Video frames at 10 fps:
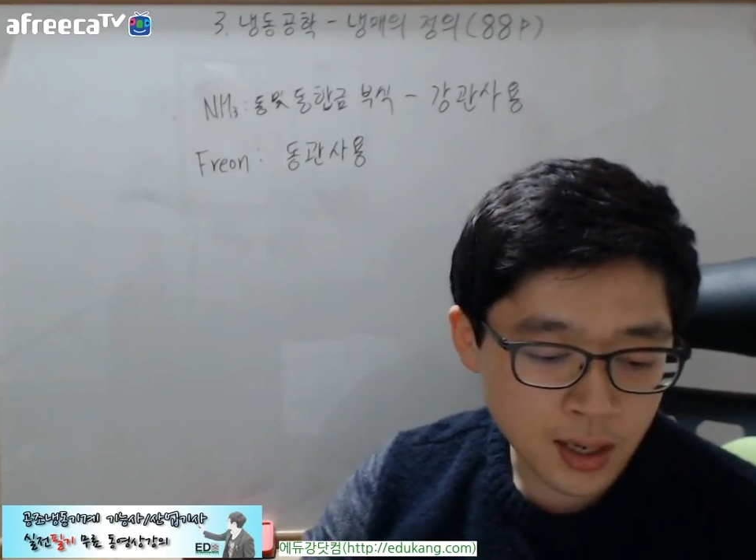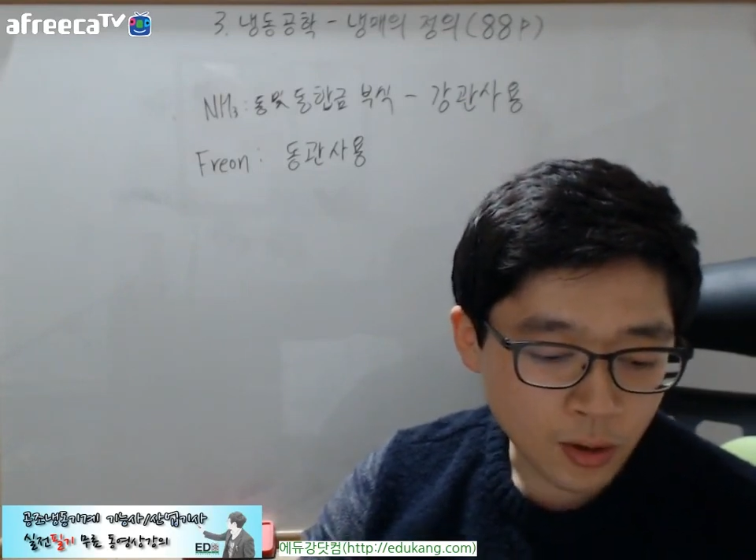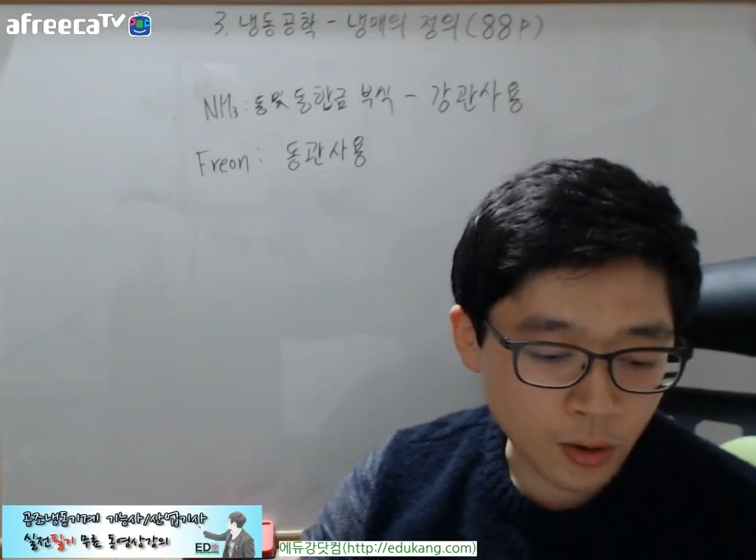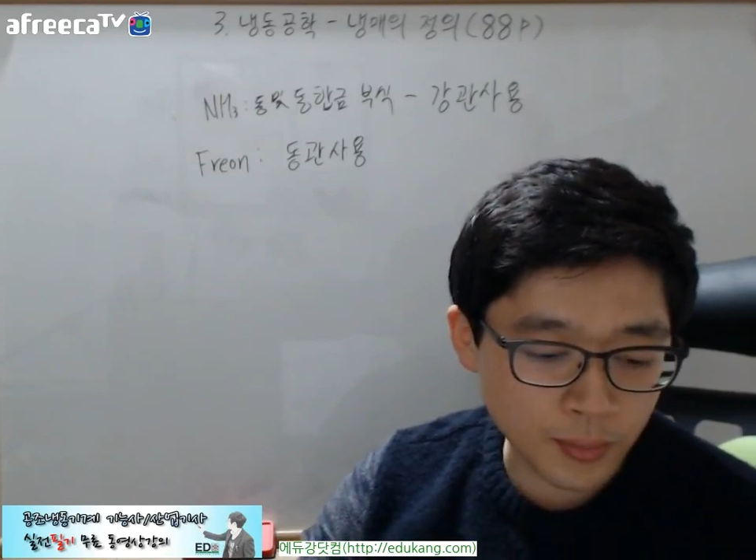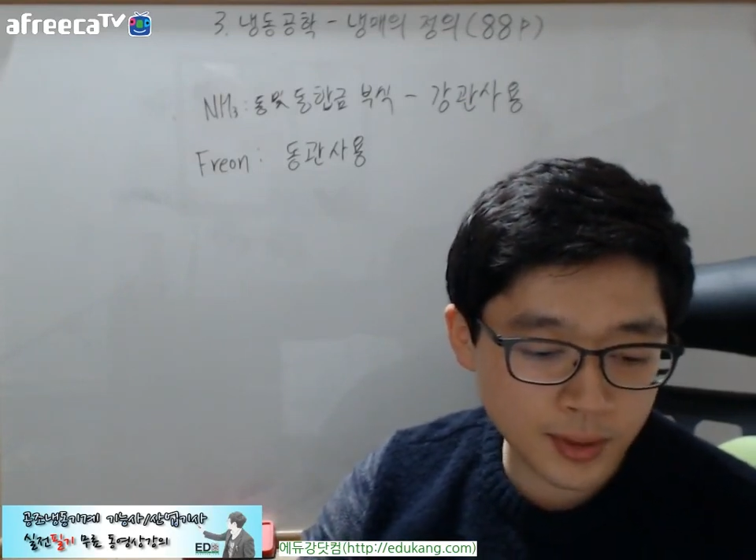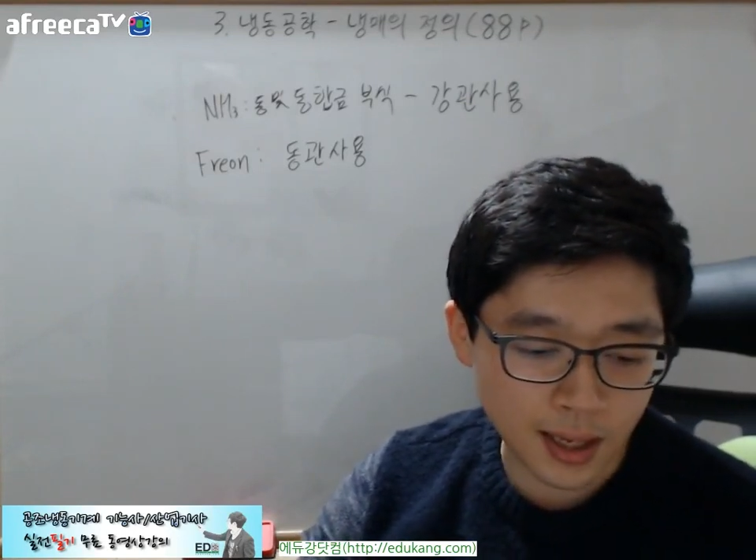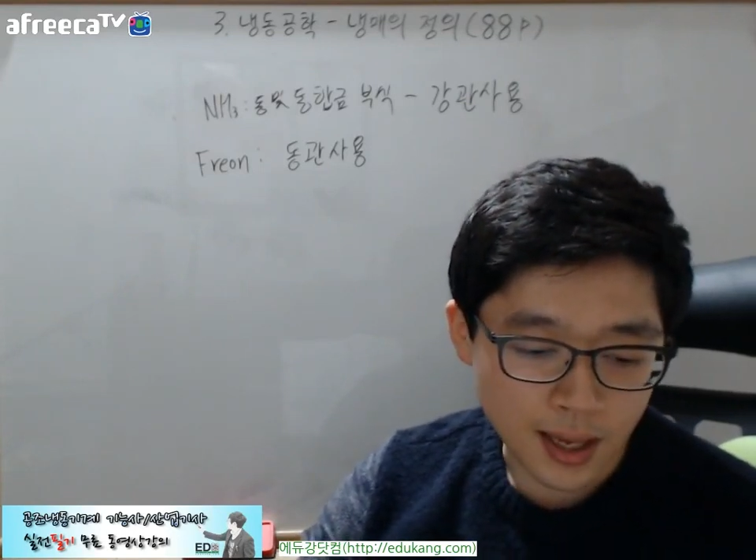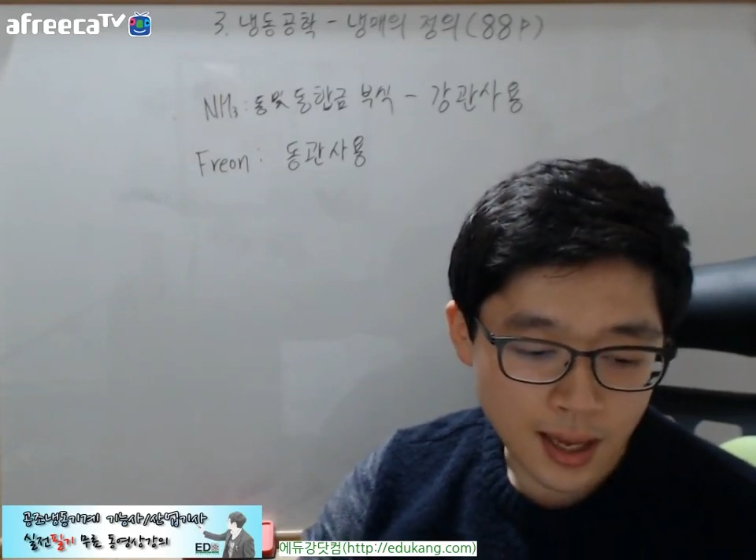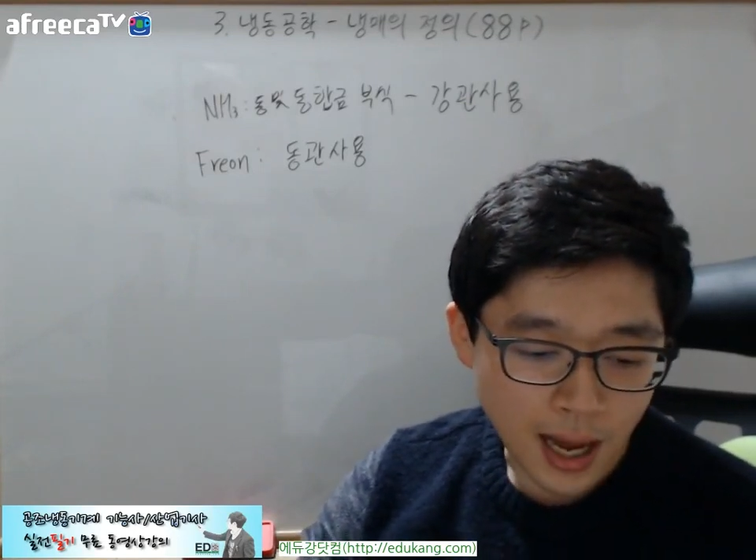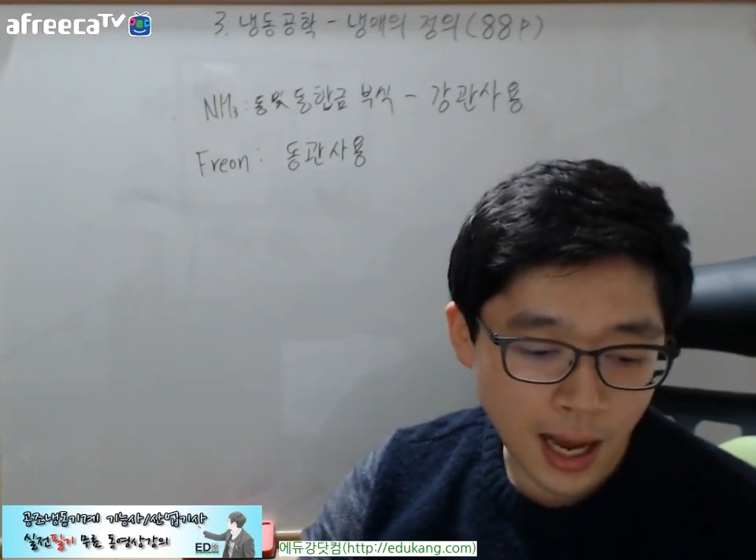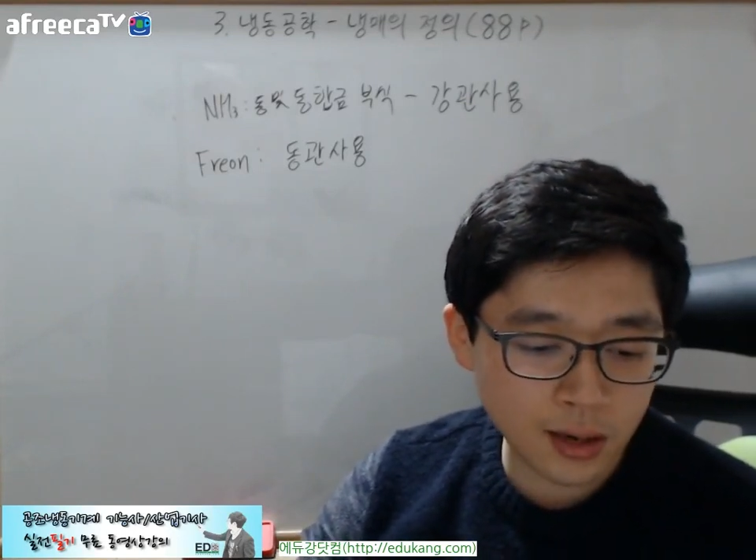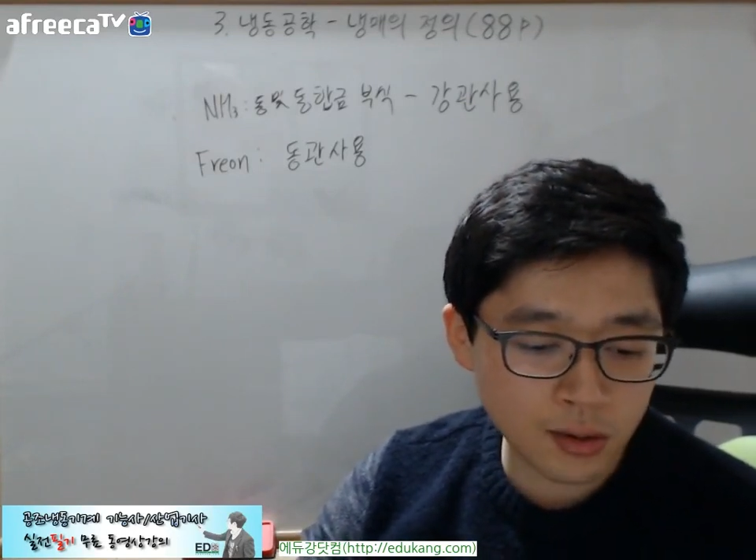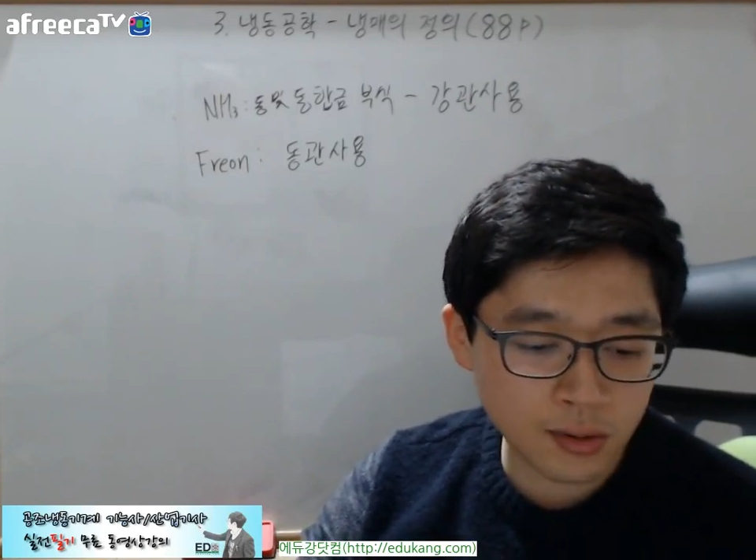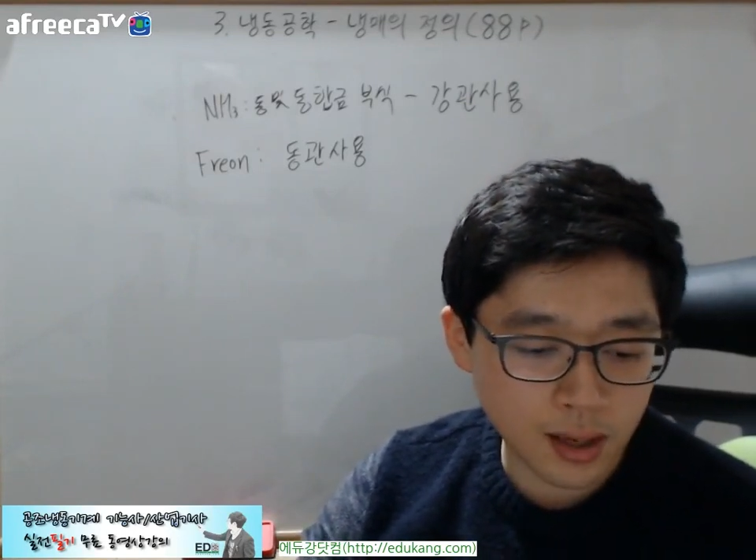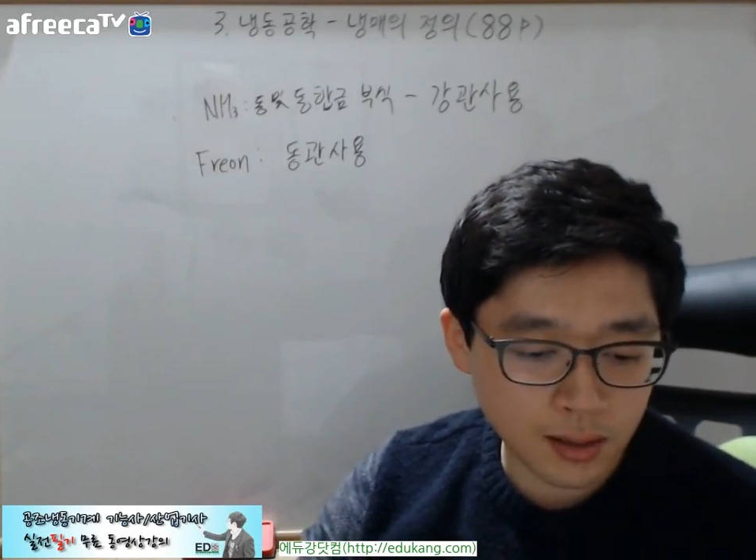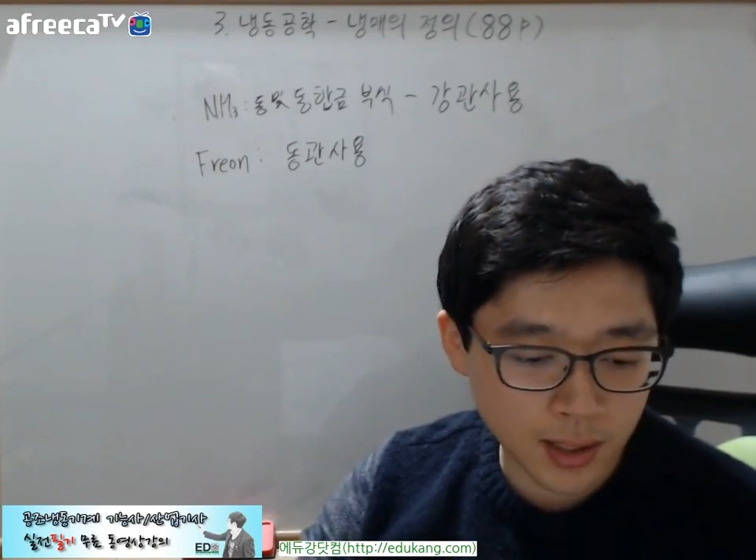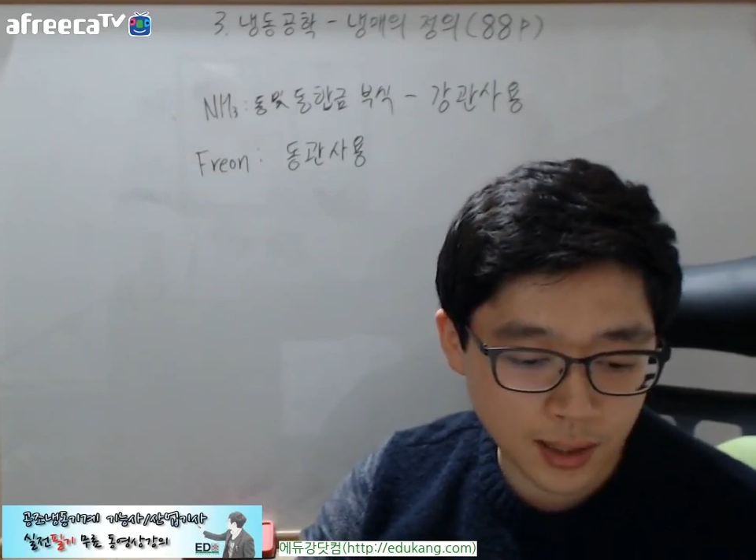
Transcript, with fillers: 그 밑에 할로겐나